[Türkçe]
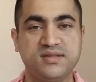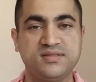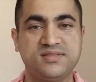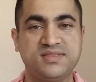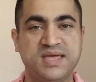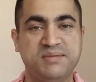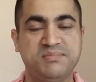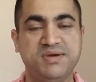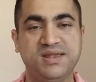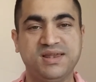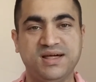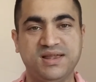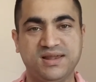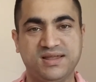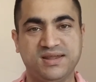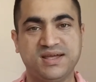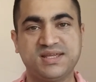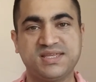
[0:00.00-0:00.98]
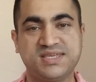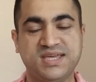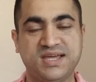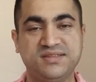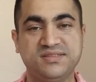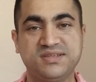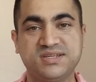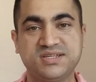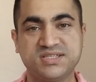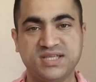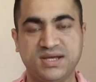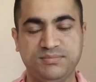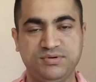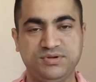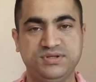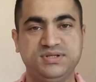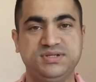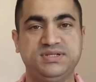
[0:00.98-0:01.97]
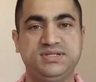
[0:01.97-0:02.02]
temel alarak kendi
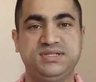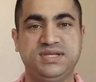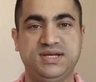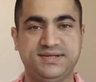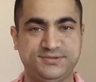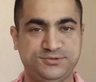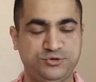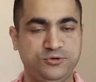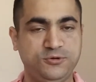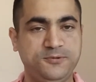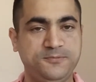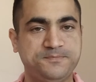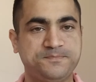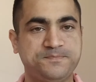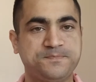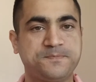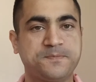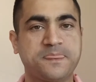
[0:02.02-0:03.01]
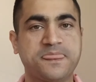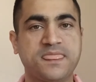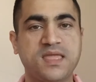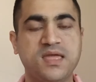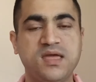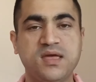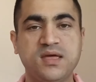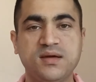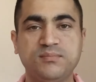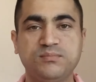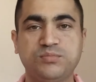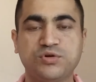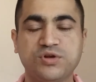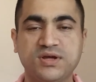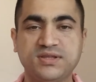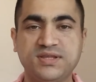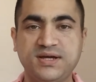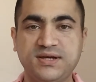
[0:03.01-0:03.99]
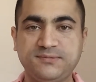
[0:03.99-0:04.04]
kitabını yazıyor.
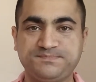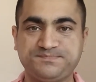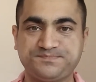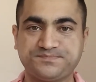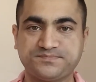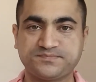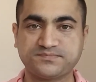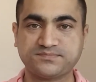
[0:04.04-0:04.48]
Burada